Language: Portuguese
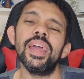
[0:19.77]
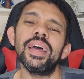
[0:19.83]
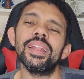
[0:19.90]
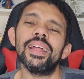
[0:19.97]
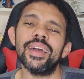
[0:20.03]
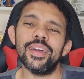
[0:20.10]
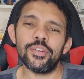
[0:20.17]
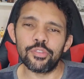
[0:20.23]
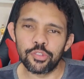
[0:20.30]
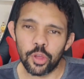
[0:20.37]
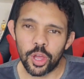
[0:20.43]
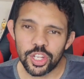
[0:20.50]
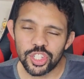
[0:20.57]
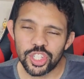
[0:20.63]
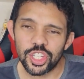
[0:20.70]
ela é
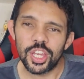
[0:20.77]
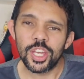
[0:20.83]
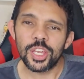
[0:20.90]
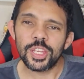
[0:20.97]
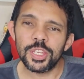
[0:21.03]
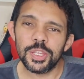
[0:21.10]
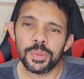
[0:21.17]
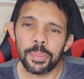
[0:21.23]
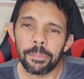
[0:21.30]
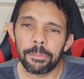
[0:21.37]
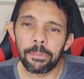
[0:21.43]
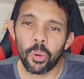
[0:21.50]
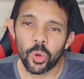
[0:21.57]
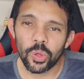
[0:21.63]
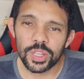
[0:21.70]
forte e
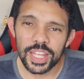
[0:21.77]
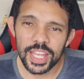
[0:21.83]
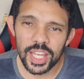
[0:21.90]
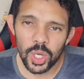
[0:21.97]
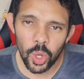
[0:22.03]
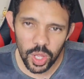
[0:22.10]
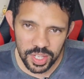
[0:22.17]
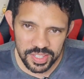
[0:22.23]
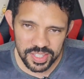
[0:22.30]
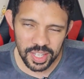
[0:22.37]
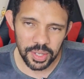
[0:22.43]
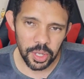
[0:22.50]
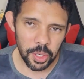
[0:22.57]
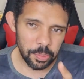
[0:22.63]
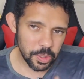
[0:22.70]

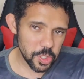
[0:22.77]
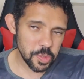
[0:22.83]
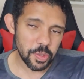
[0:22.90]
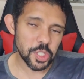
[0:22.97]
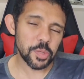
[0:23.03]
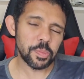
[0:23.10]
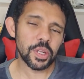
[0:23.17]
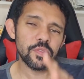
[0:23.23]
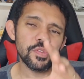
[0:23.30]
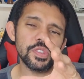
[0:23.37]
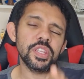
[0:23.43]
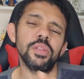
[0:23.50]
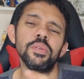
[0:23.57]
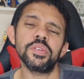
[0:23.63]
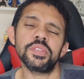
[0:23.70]
poderosa. Quero apenas pedir para que
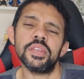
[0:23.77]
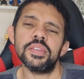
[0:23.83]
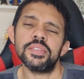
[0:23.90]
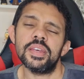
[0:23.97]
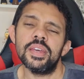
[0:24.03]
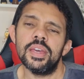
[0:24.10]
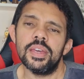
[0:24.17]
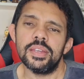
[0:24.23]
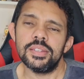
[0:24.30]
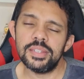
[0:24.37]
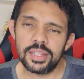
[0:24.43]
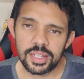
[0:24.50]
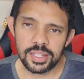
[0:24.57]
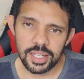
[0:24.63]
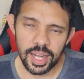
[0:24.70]
você não esqueça
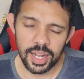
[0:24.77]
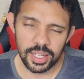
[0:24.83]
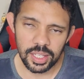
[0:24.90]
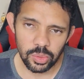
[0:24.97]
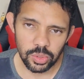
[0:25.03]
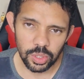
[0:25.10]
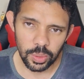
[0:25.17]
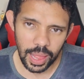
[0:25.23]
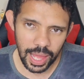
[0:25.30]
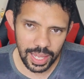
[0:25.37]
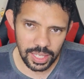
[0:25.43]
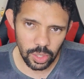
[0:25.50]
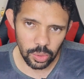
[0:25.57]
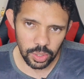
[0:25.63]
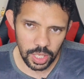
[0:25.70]
de deixar aqui o teu
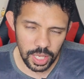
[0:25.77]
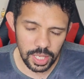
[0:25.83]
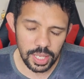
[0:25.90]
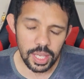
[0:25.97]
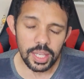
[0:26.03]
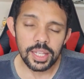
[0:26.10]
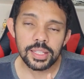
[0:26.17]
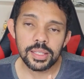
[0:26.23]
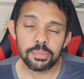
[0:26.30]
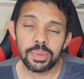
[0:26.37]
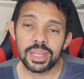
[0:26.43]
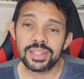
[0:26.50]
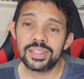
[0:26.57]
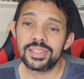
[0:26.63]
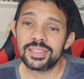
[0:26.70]
like, ok? E
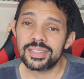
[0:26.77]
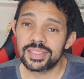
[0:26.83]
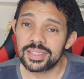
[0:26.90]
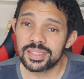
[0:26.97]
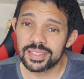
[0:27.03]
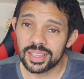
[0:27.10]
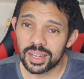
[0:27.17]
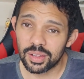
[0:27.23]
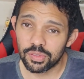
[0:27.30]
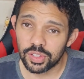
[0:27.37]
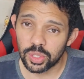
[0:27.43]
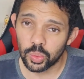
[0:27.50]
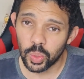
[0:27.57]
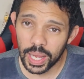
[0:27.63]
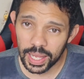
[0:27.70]
também de se
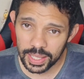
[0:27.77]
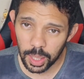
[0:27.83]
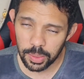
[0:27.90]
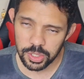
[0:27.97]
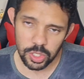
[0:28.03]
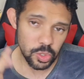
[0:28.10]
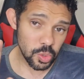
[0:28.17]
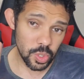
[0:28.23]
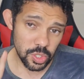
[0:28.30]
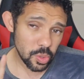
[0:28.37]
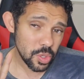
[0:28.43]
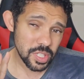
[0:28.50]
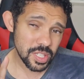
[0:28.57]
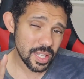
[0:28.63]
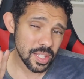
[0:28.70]
inscrever no canal. Essas duas
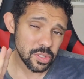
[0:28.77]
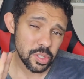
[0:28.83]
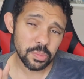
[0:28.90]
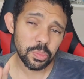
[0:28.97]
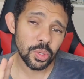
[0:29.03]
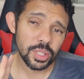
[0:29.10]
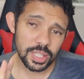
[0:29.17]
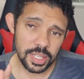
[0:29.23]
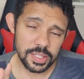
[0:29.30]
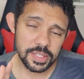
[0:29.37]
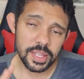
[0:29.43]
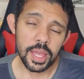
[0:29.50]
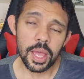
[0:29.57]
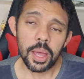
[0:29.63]
coisas elas são importantes